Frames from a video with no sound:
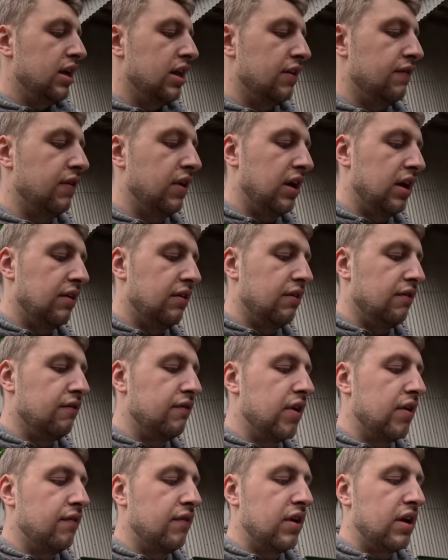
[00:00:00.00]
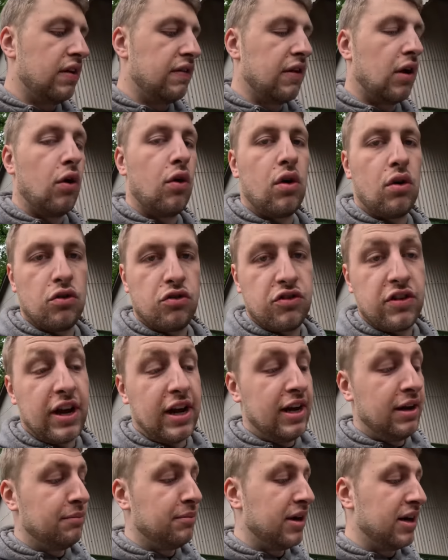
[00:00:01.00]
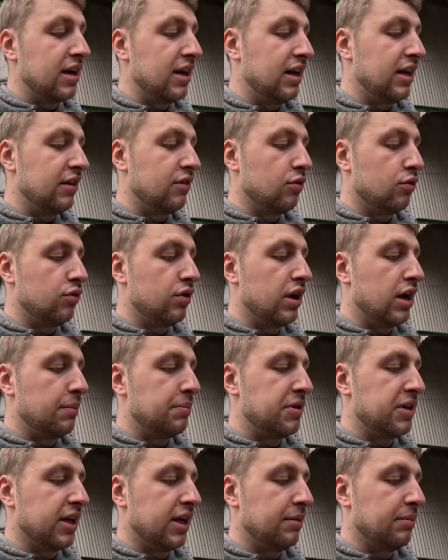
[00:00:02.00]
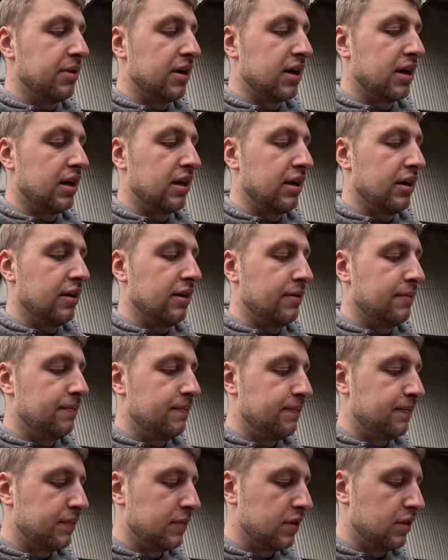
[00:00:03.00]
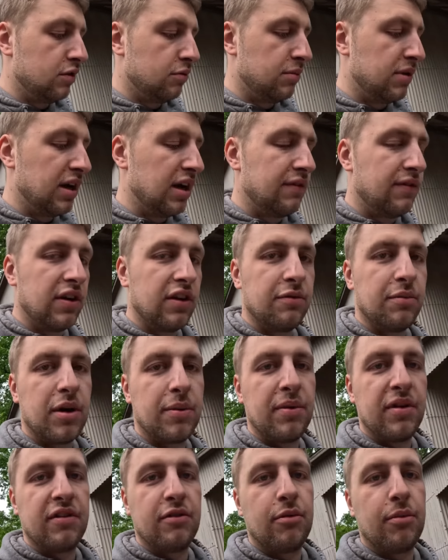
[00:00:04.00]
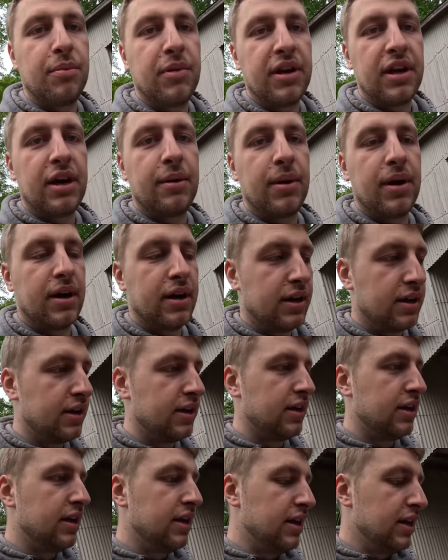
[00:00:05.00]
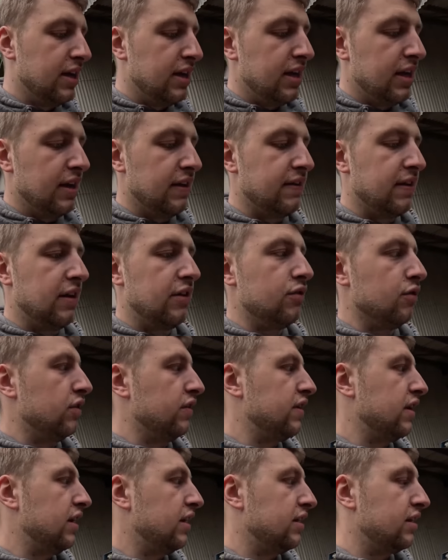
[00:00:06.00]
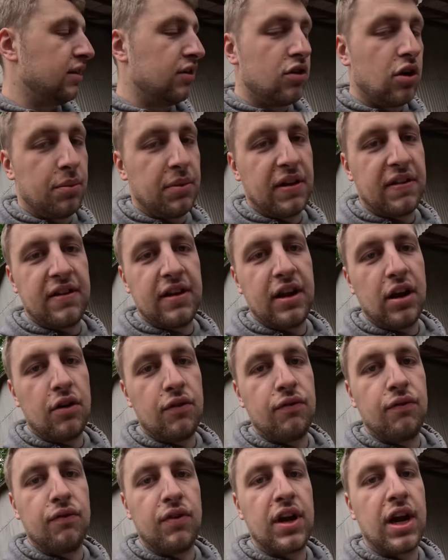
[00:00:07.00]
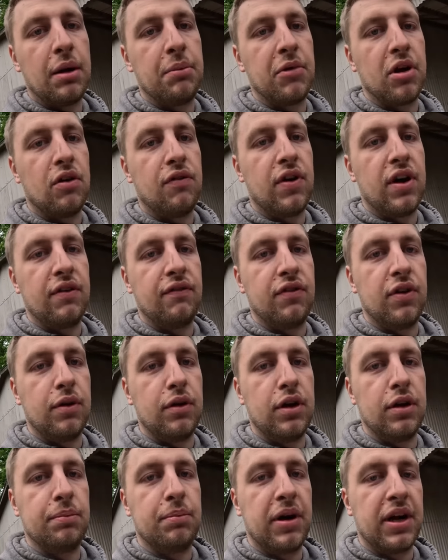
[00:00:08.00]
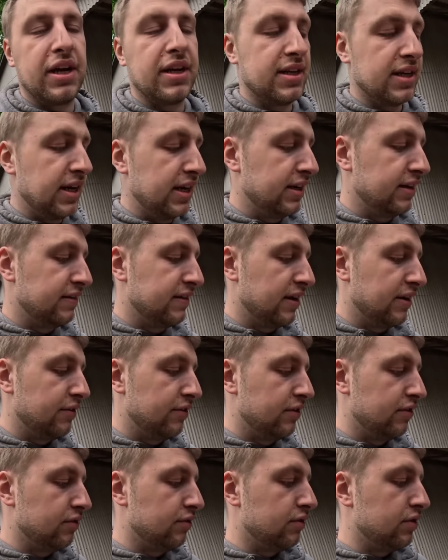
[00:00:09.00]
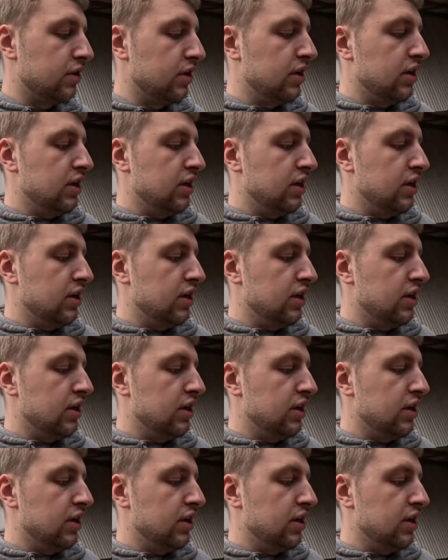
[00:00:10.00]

Deswegen werden wir das auch aus Zeitmangel jetzt ohne Abdrehen machen, leider. Normalerweise machen wir es immer mit, aber ist halt so. Ist halt, kommt jetzt nicht auf den Gramm drauf an, wie bei Getreidesaat oder so.